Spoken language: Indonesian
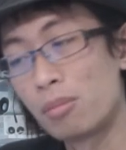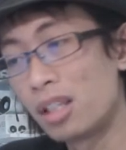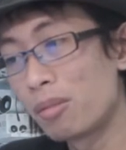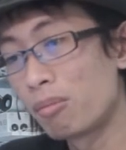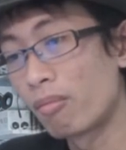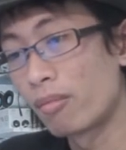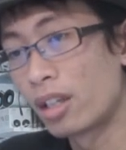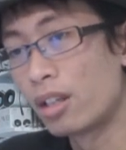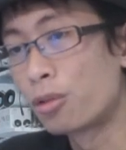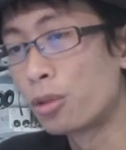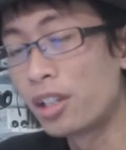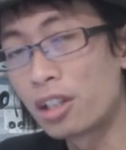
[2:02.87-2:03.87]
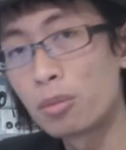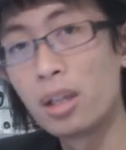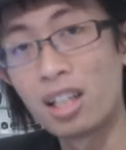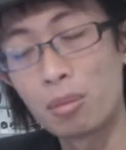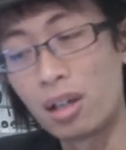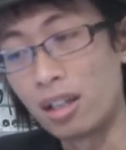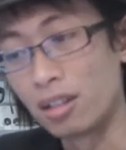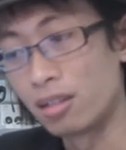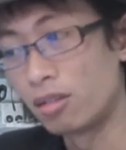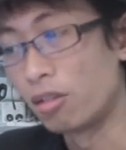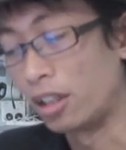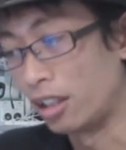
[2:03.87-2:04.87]
terlambat, ruginya tuh banyak
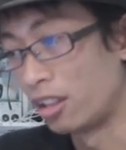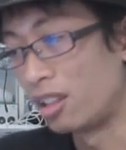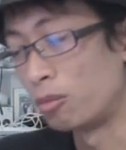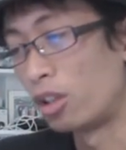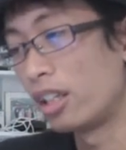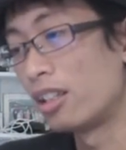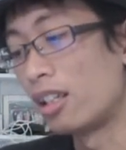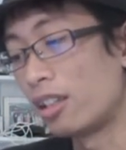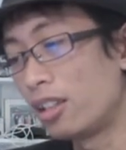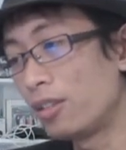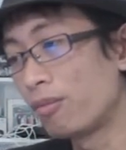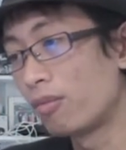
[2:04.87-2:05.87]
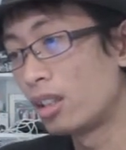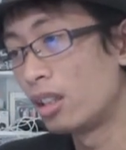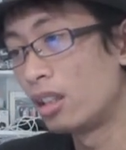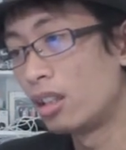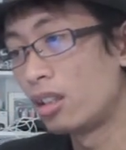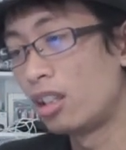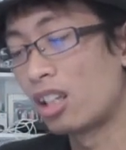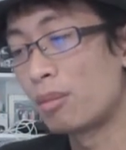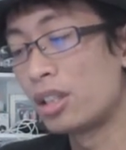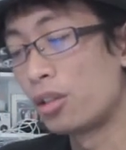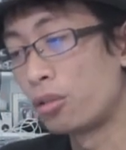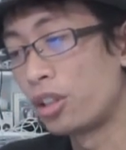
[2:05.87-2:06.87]
banget. Oke, okay, dimulai dari
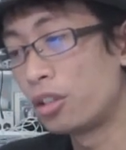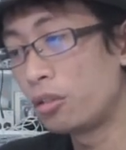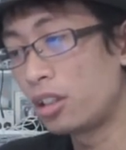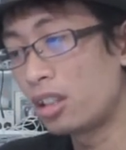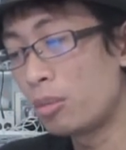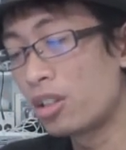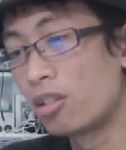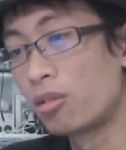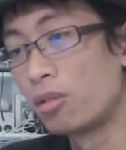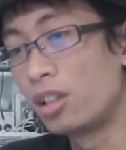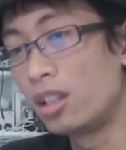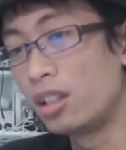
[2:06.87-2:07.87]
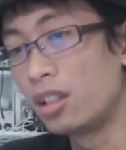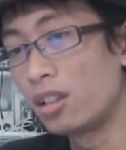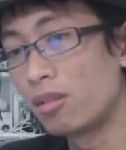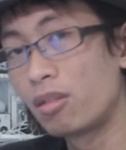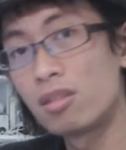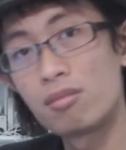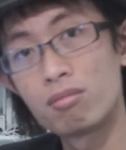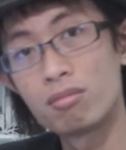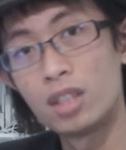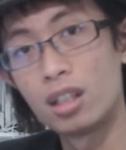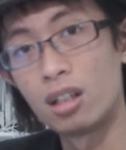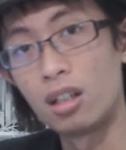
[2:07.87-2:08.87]
yang namanya rugi itu kita bisa rugi
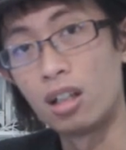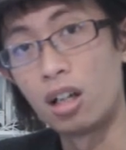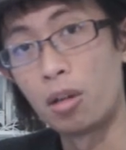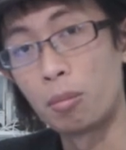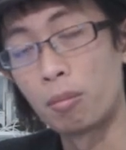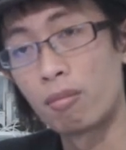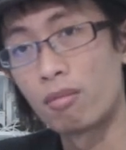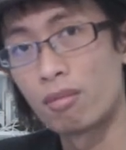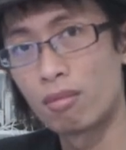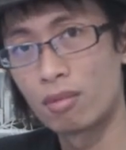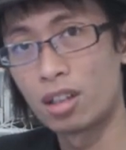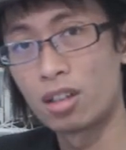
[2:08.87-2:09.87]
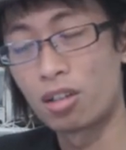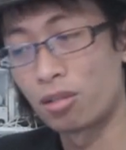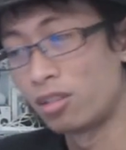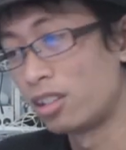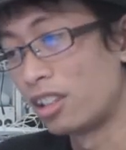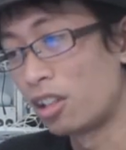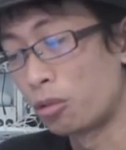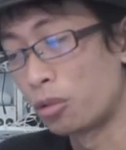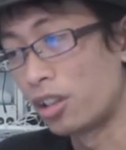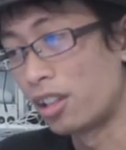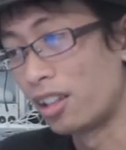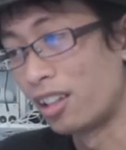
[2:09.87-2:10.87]
um, kita
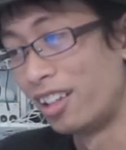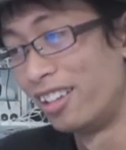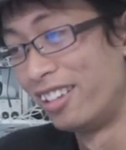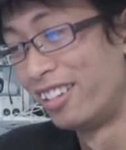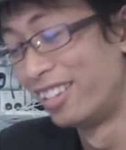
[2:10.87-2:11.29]
rugi